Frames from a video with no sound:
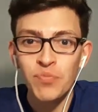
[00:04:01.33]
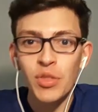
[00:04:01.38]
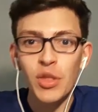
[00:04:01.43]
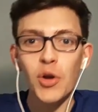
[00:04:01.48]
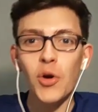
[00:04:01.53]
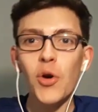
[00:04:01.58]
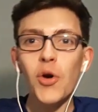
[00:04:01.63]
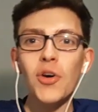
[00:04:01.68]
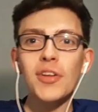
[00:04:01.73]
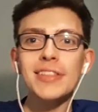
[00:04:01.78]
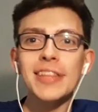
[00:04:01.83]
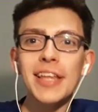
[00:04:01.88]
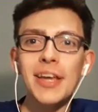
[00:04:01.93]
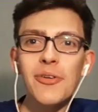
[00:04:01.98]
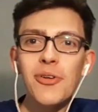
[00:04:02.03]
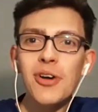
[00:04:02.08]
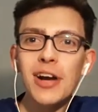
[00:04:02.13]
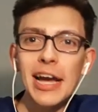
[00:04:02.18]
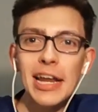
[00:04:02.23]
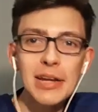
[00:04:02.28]
Gol de
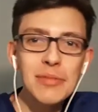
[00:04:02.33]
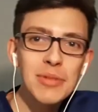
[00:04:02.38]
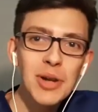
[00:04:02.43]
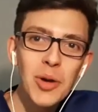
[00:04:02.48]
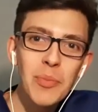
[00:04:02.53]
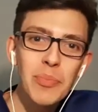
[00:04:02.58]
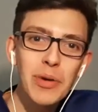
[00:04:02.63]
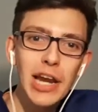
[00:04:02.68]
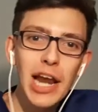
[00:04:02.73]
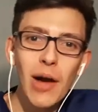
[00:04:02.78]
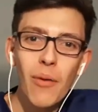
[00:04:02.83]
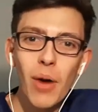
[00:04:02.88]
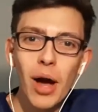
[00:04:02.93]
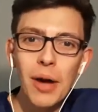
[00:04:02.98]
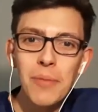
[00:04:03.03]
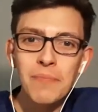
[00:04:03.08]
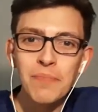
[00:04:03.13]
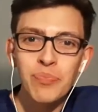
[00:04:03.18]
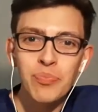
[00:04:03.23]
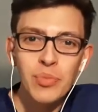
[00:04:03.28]
Boca, no me lo
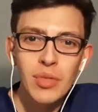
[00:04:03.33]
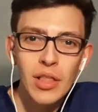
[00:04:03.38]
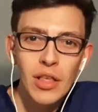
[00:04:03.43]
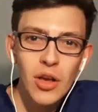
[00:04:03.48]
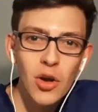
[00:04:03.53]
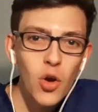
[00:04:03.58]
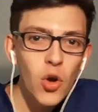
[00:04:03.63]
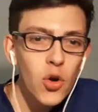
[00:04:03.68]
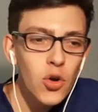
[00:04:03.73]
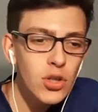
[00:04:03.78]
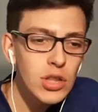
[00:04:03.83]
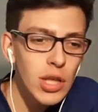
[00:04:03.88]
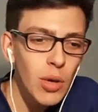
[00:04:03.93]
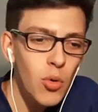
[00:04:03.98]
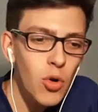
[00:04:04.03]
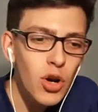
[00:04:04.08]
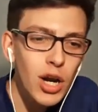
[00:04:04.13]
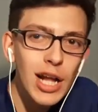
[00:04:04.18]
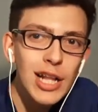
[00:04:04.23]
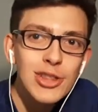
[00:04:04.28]
esperaba. Gol de
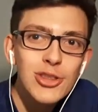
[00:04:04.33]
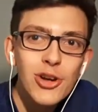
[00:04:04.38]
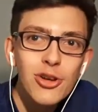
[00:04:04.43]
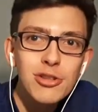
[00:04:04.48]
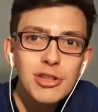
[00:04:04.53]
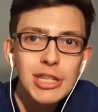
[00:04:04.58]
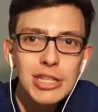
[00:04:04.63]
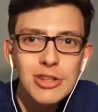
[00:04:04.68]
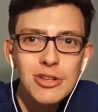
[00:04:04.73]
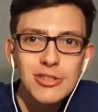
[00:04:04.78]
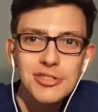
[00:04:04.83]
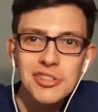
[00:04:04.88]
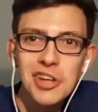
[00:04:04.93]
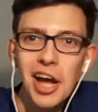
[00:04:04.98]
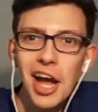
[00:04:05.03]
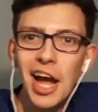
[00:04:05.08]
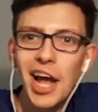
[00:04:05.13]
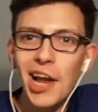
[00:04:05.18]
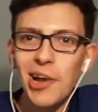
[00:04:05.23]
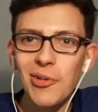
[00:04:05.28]
Boca, el Totito
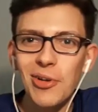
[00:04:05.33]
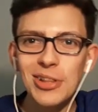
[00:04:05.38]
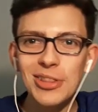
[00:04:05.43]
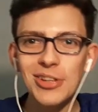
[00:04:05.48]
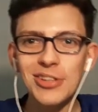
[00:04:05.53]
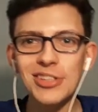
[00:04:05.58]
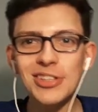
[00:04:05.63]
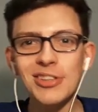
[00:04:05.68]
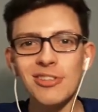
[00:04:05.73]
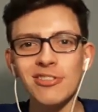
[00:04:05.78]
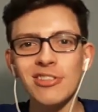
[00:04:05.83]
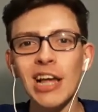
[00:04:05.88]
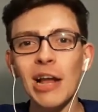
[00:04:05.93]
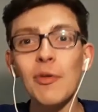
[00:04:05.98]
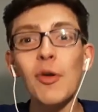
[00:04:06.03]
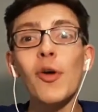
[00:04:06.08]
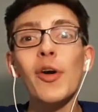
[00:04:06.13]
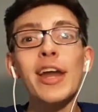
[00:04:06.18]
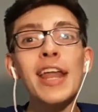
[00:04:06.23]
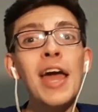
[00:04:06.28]
salió. El Totito
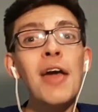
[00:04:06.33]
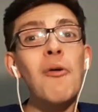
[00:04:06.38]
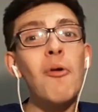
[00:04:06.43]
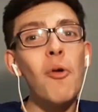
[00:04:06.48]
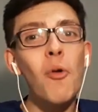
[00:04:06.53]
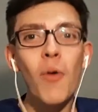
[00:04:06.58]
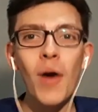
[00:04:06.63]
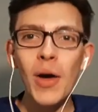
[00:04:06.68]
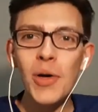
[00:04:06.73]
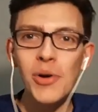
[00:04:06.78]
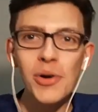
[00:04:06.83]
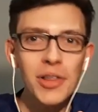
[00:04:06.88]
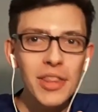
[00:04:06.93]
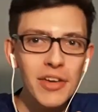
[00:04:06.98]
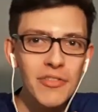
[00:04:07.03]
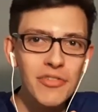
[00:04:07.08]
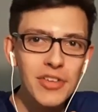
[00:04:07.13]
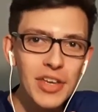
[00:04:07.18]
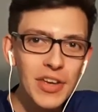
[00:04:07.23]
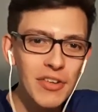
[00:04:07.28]
salió, gran jugador
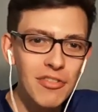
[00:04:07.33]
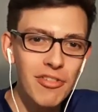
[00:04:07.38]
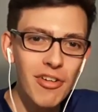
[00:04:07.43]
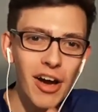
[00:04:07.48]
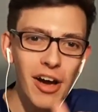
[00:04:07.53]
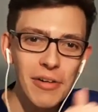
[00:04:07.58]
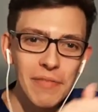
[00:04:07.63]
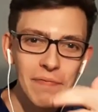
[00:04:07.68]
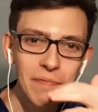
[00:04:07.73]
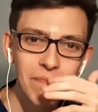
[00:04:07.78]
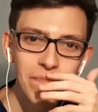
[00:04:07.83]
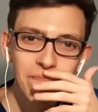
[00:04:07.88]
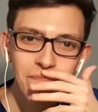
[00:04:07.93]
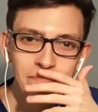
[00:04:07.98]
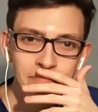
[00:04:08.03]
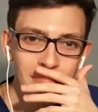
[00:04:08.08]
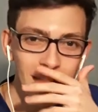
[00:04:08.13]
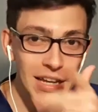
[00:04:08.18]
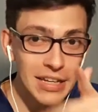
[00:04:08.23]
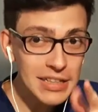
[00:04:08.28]
de FIFA.
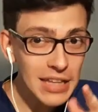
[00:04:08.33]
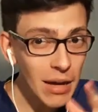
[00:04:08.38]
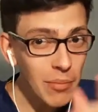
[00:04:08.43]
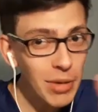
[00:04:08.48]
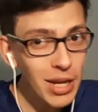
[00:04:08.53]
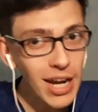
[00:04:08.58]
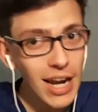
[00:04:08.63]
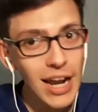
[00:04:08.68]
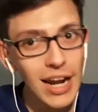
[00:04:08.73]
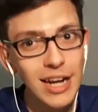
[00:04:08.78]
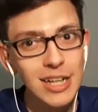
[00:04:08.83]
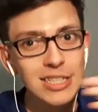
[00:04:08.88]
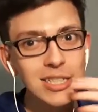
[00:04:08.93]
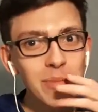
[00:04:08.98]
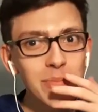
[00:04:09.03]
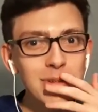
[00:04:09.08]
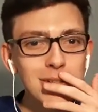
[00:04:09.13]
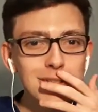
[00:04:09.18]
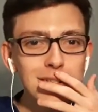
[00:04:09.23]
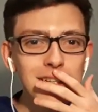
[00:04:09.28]
Y también a la
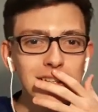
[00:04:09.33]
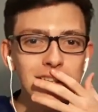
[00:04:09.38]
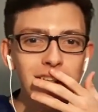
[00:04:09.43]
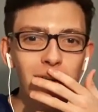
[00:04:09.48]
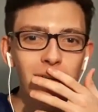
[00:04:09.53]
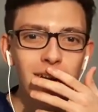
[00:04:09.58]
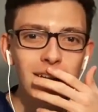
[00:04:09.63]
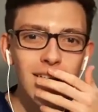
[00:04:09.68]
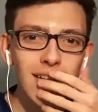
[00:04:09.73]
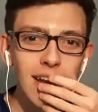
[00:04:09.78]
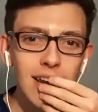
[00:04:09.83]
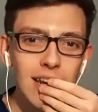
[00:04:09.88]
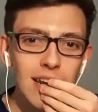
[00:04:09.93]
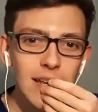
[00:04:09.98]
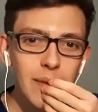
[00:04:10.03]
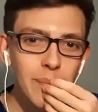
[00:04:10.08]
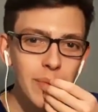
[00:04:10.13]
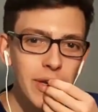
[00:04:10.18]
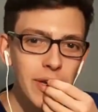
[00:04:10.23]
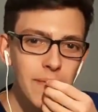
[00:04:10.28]
cancha presenta, a ver, la
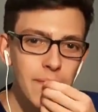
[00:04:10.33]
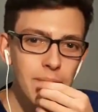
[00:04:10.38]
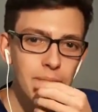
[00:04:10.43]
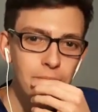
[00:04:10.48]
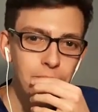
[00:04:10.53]
repe.